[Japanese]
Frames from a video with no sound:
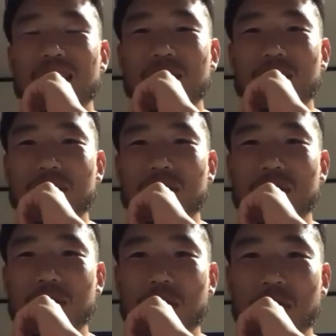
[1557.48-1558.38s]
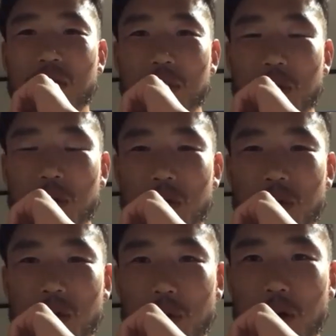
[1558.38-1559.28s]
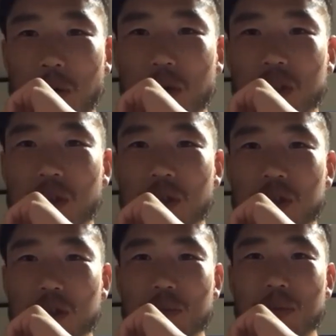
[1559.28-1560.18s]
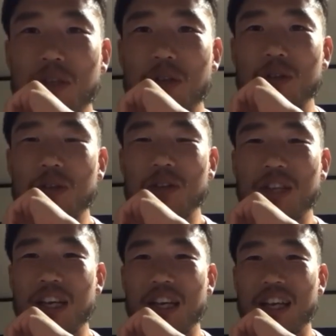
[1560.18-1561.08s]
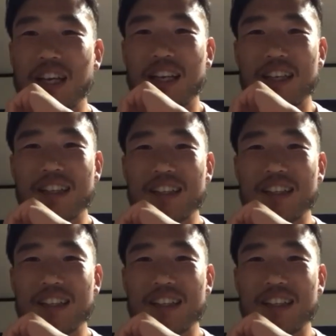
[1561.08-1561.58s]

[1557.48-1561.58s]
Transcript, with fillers: うん、俺もほぼほぼその準備と予測で、う